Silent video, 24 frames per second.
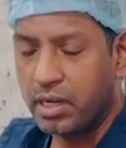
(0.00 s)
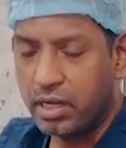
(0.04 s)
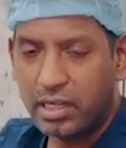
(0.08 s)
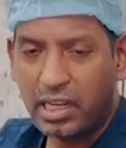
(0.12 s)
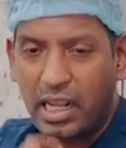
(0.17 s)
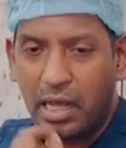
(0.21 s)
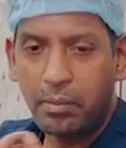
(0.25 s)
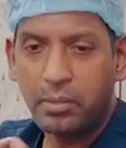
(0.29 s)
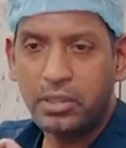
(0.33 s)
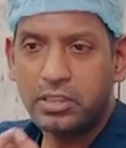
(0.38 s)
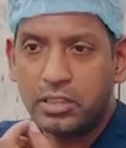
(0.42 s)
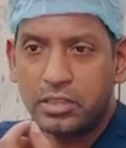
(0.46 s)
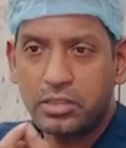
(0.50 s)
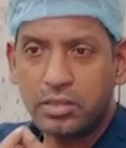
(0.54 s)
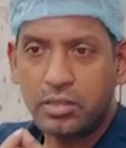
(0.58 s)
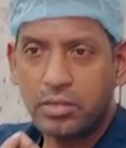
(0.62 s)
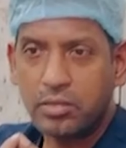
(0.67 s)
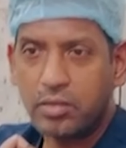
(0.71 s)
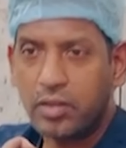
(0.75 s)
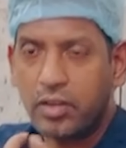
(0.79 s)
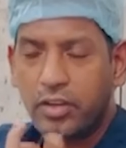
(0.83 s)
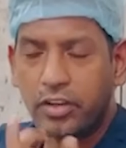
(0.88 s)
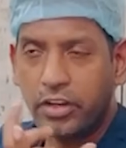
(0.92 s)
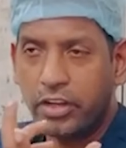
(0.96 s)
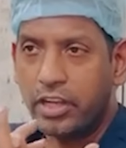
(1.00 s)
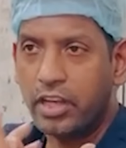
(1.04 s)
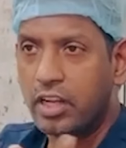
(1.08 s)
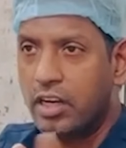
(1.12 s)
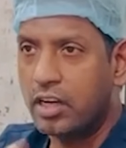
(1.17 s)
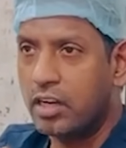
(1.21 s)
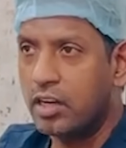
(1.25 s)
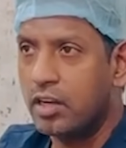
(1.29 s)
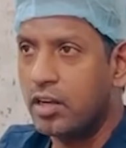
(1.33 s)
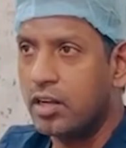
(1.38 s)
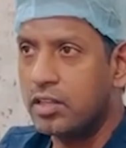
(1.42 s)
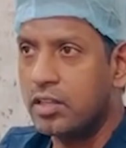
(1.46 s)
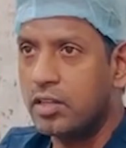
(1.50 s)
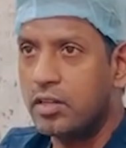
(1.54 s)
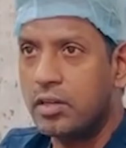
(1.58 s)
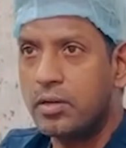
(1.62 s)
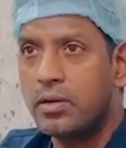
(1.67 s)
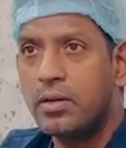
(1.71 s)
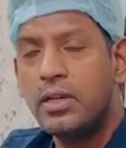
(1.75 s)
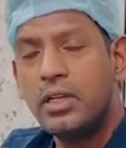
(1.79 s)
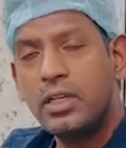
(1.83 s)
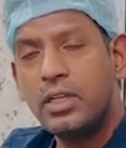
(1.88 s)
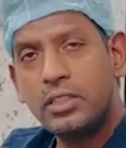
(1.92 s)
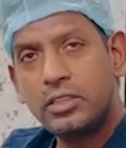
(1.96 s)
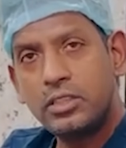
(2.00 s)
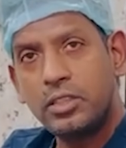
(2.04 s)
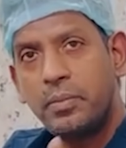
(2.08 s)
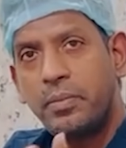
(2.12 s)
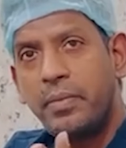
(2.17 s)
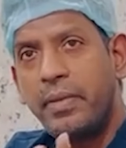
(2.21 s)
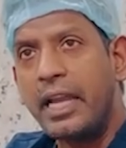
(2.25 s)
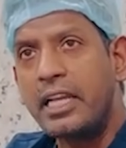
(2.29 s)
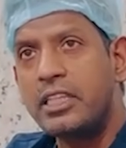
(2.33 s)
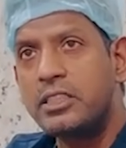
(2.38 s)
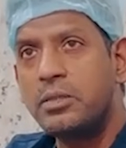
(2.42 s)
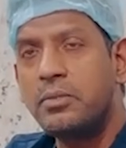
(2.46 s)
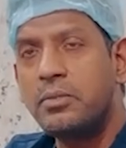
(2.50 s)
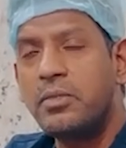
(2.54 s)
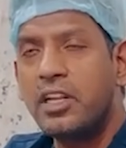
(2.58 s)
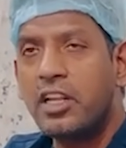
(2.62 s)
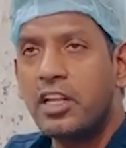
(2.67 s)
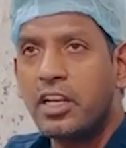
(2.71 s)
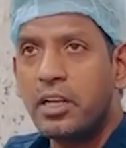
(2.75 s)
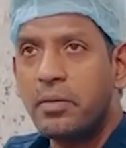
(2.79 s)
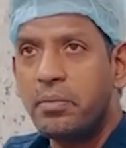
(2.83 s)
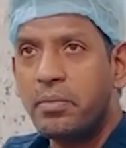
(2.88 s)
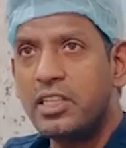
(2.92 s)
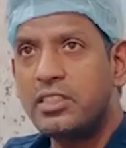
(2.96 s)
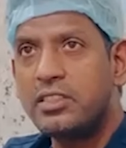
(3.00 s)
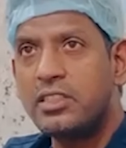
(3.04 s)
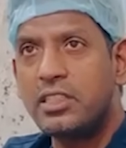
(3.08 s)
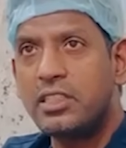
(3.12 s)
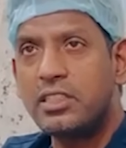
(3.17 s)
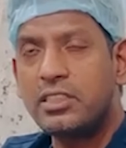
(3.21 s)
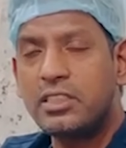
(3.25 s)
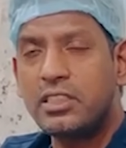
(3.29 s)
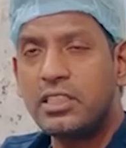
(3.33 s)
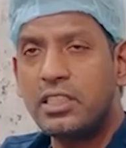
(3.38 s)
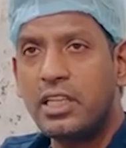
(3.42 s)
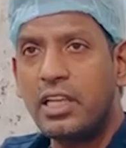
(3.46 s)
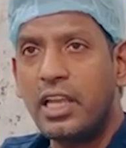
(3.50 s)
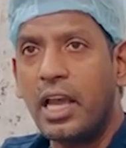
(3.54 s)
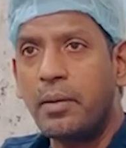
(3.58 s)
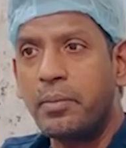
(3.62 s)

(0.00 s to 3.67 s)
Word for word: టాబ్లెట్స్ ఇస్తూ ఉంటాం క్రియానో అదనో సో మాక్సిమం మనం రీప్లేస్ చేసింది